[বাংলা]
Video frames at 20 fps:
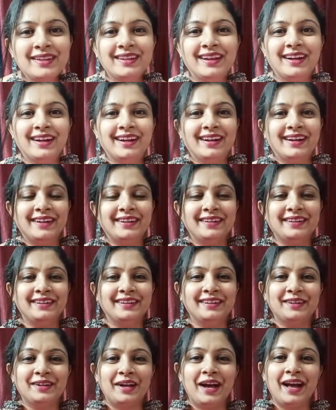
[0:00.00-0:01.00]
আর
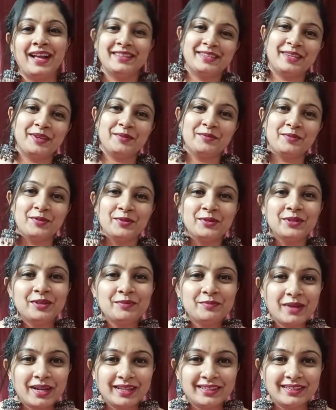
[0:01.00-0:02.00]
আজকে বহুদিন
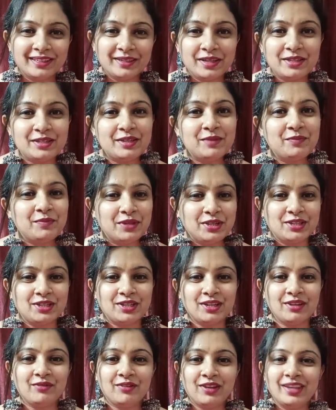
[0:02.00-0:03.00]
বাদে এই যে বৃষ্টির
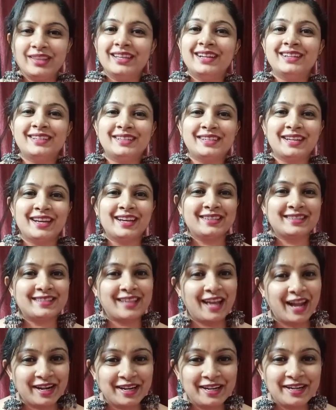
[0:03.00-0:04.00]
ওয়েদারটা
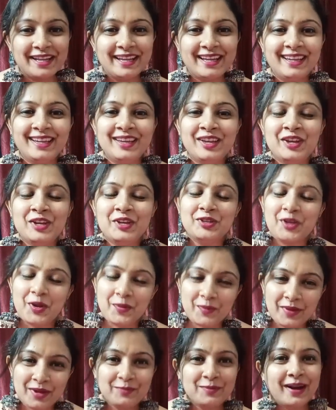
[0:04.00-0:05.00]
সানডে
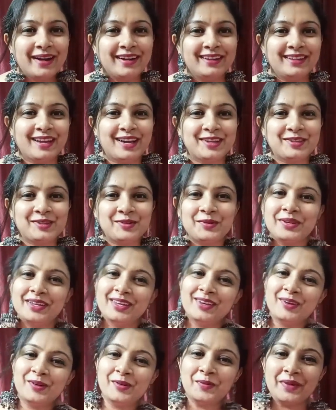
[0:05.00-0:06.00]
সবাই বাড়ি আছো
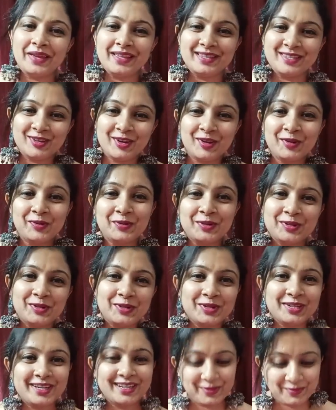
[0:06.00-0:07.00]
কীরকম এনজয় করছো
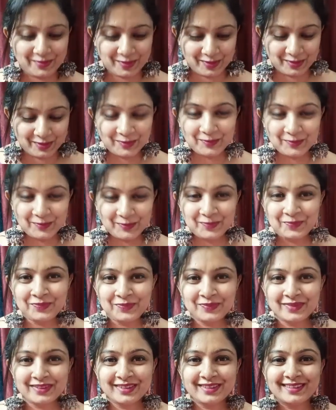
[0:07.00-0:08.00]
সেটা বলো
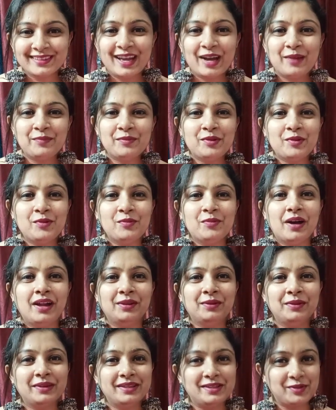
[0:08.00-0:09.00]
আমি খুব ভালো
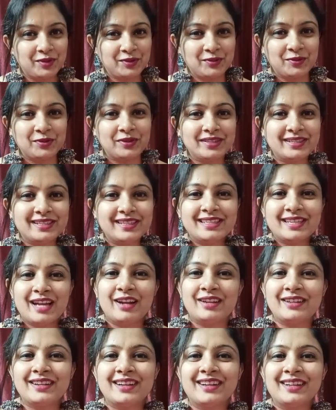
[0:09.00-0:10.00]
এনজয় করেছি চাটা
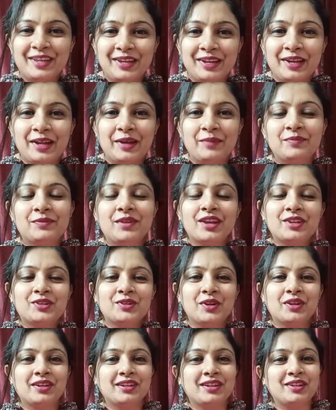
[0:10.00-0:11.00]
খেলাম তার
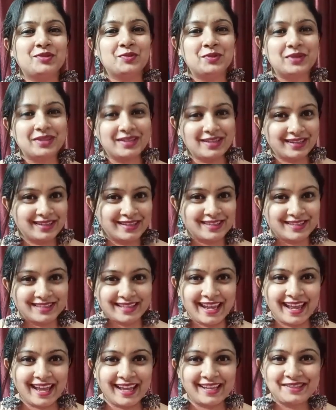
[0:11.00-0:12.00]
সঙ্গে টুকিটাকি
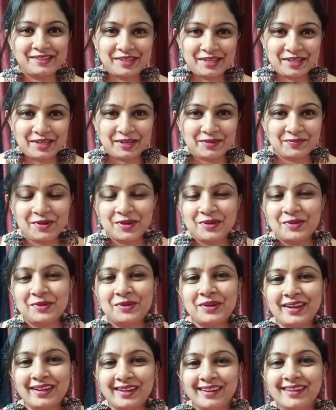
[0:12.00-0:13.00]
স্ন্যাক্স চিকেন পকোড়া
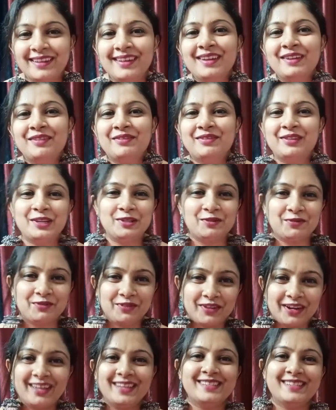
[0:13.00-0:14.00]
ফ্রেঞ্চ
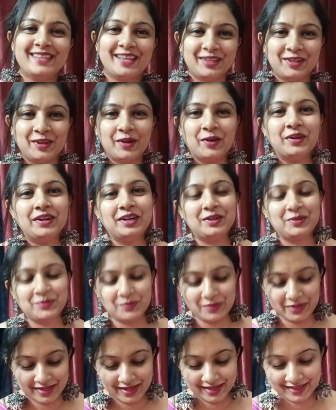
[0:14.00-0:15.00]
ফ্রাইজ এই ধরনের
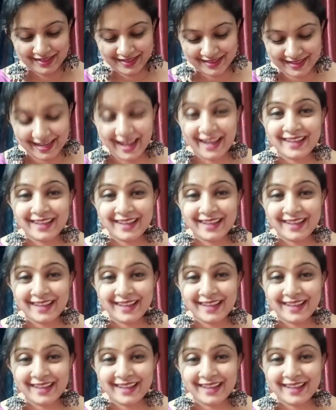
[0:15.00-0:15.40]
টুকিটাকি স্ন্যাক্স